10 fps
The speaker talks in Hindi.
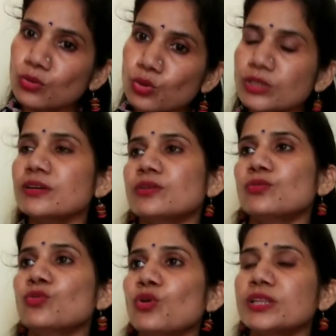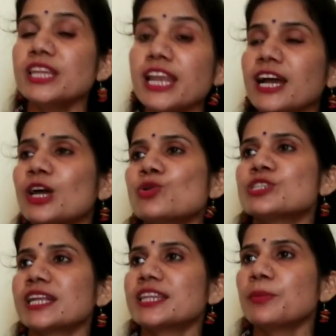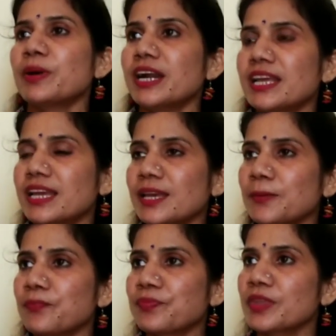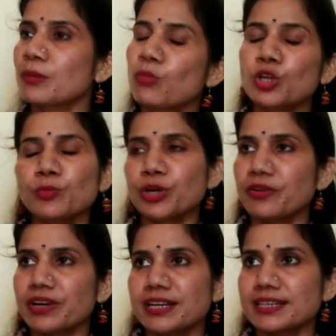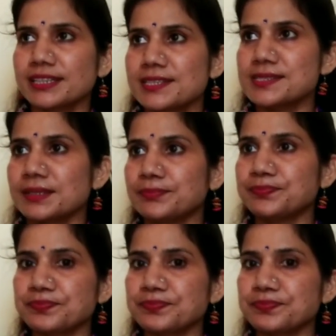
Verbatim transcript: खुद उनको इतनी लगन हो जाती है पढ़ने की बहुत मोटिवेट करते हैं सर